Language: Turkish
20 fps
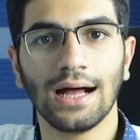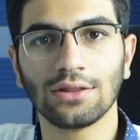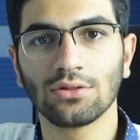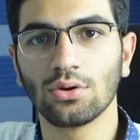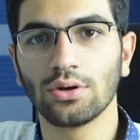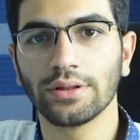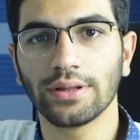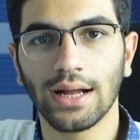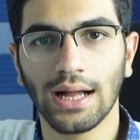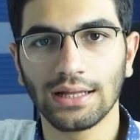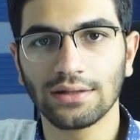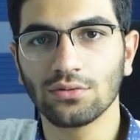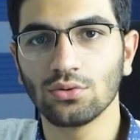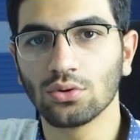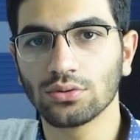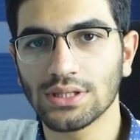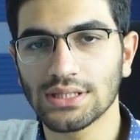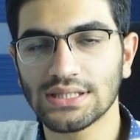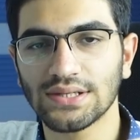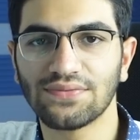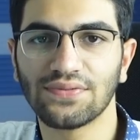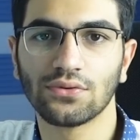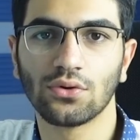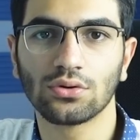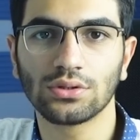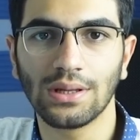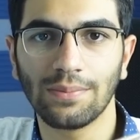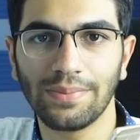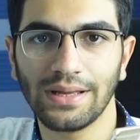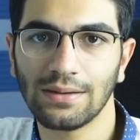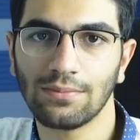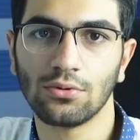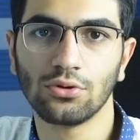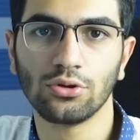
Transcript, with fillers: Android 6.0.1